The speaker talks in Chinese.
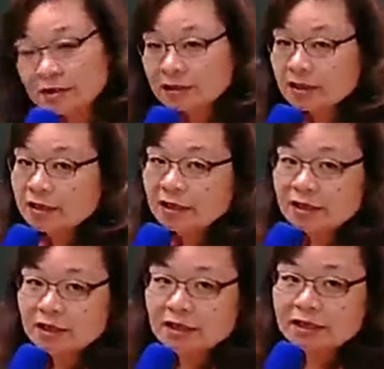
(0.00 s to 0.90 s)
色，
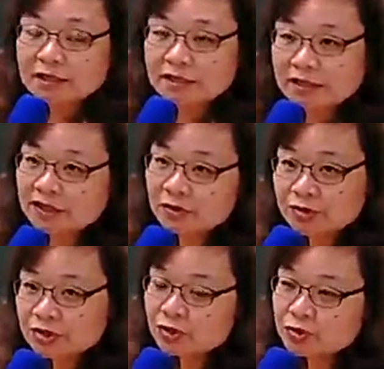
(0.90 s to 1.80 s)
也就
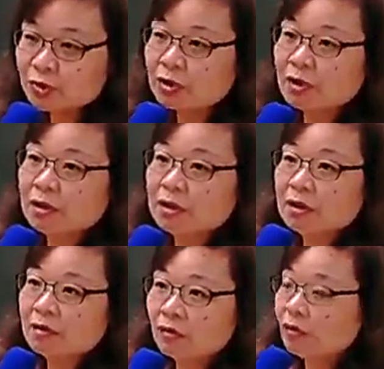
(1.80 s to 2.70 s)
是说，
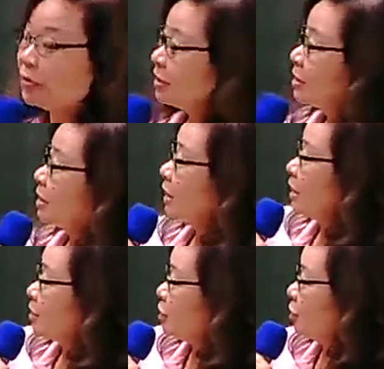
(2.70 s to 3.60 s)
我们
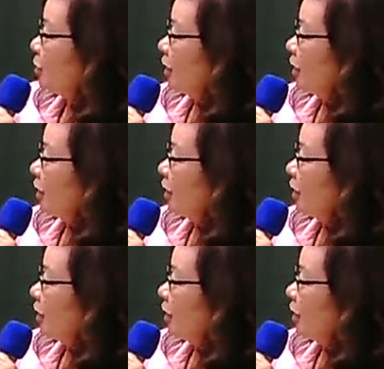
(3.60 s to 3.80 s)
讲究